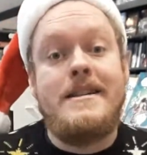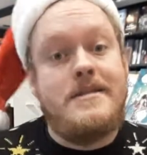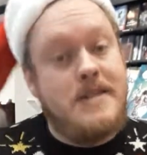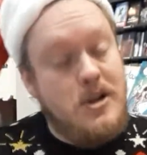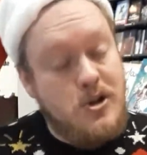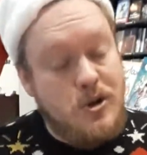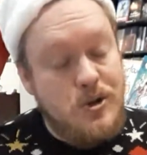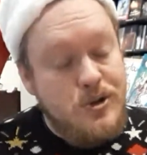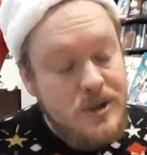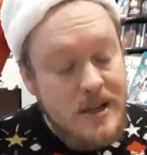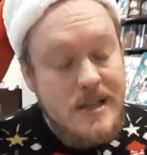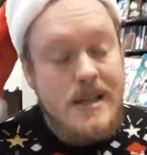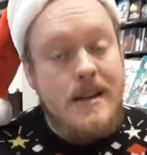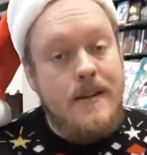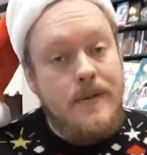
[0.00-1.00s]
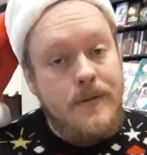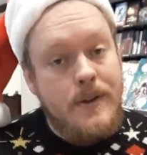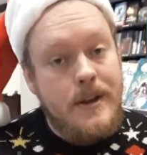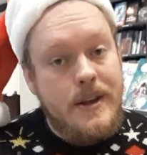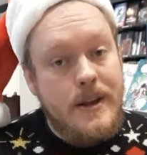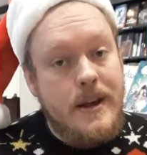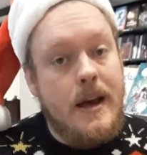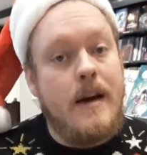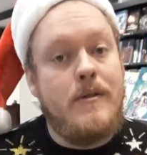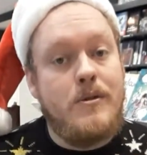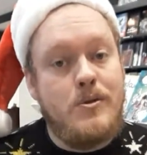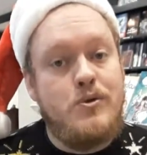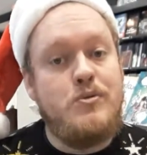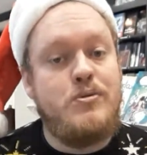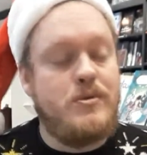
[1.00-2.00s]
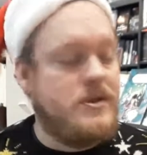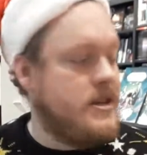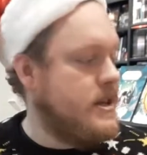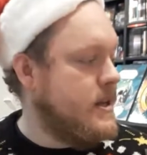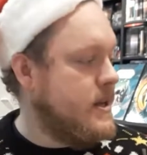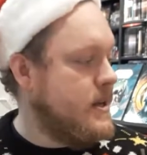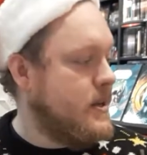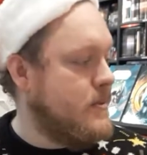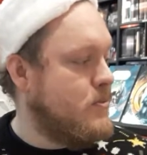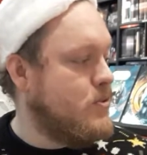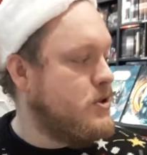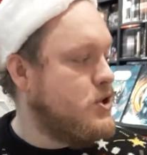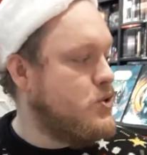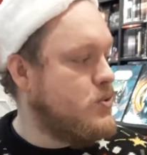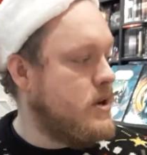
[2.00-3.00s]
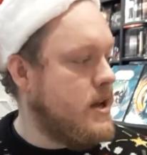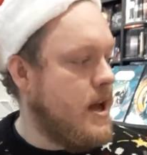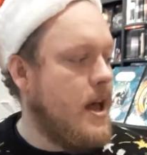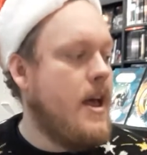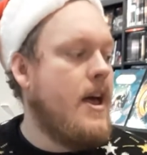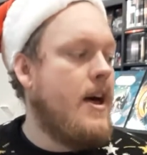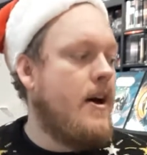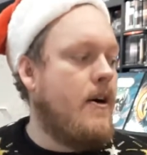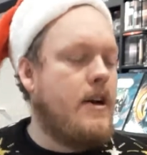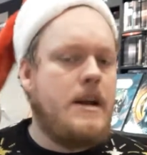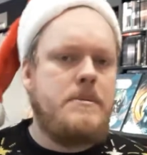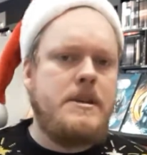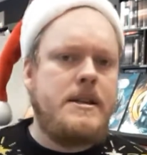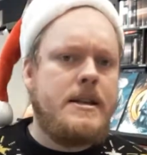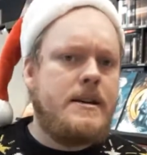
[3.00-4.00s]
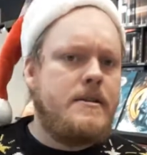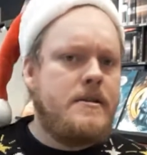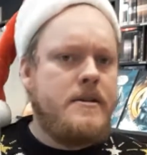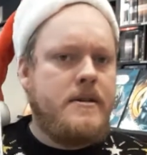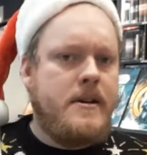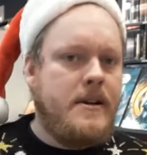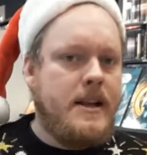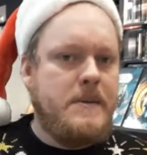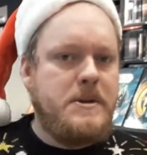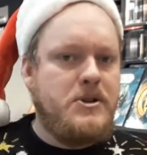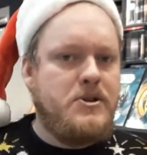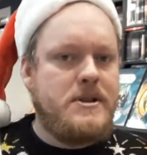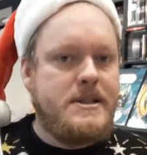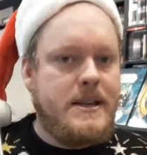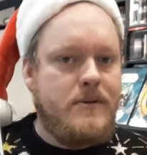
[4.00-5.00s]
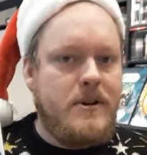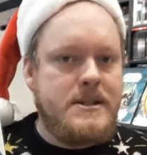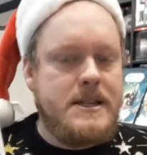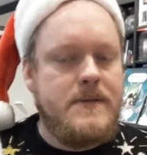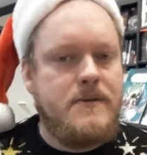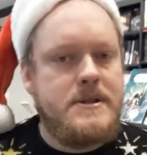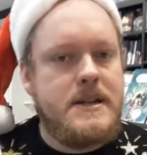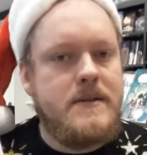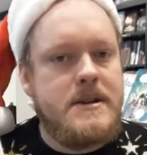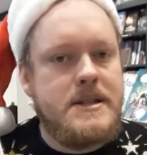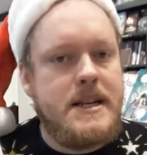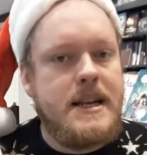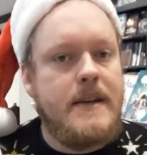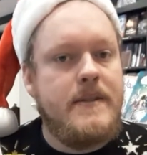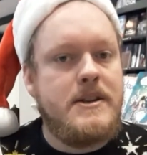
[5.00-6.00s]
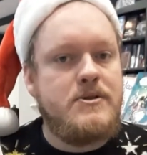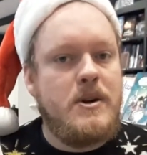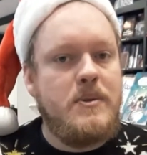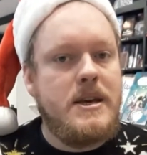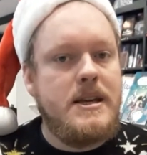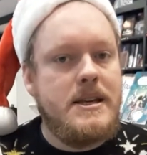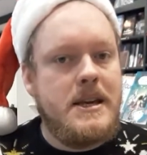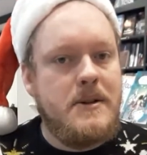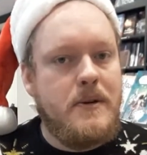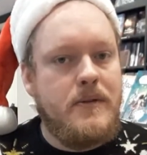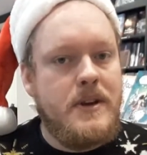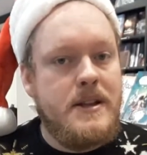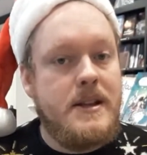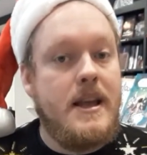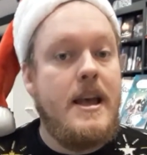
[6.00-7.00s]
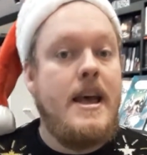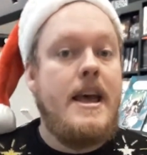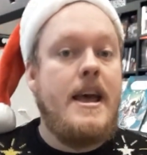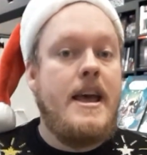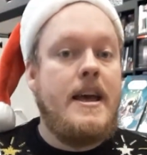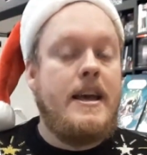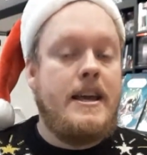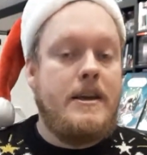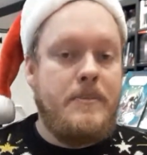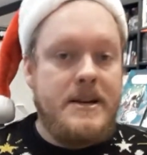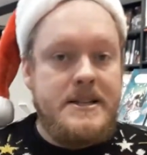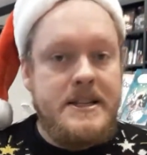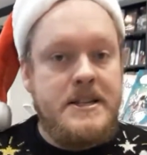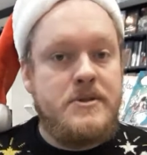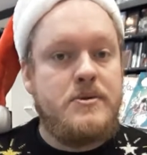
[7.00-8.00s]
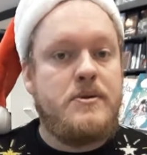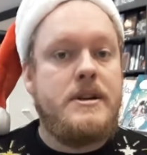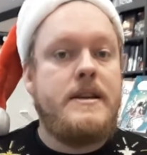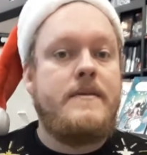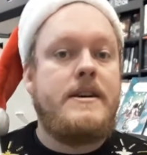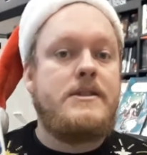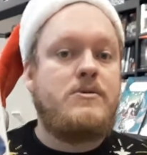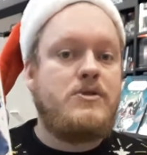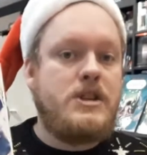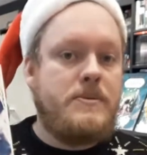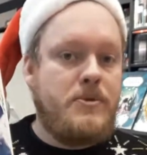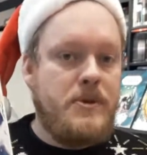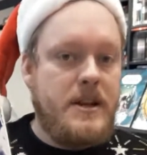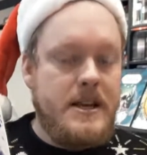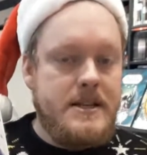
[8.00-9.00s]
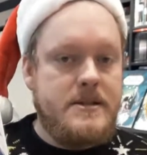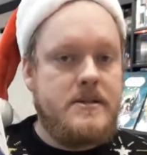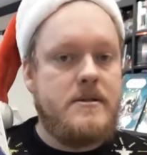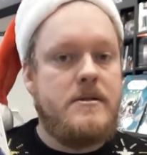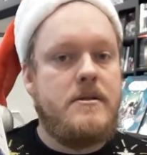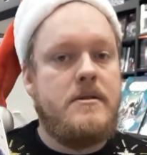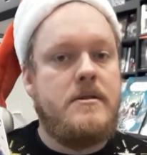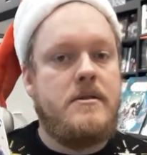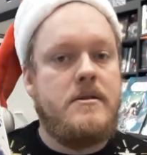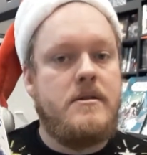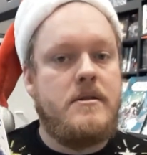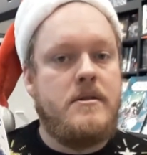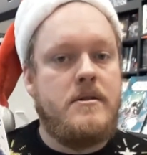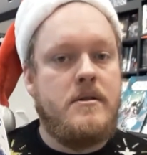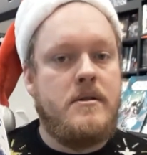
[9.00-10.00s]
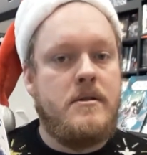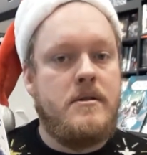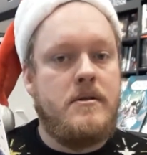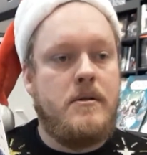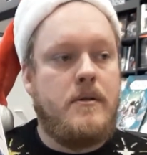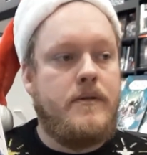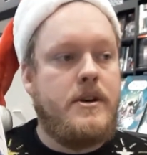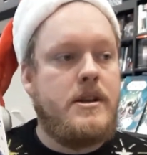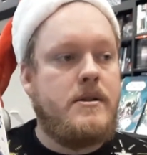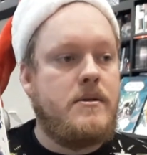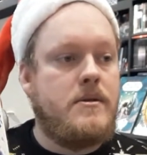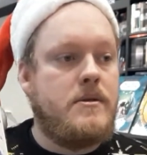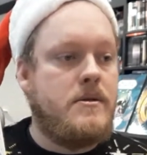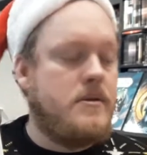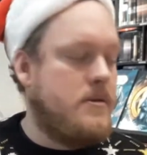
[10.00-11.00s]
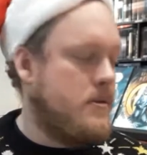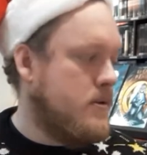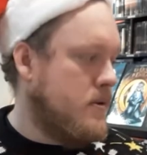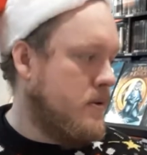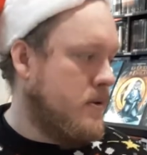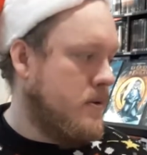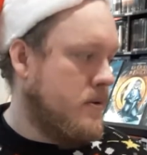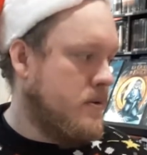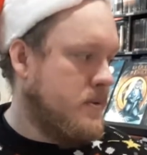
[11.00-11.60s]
C'est le genre de série qui est fait avant tout pour des, pour des jouets. Alors, la petite, euh, la petite chose à savoir, ce qu'il faut savoir, c'est que la version américaine, en fait, est basé sur les versions japonaises. Euh, en fait, euh,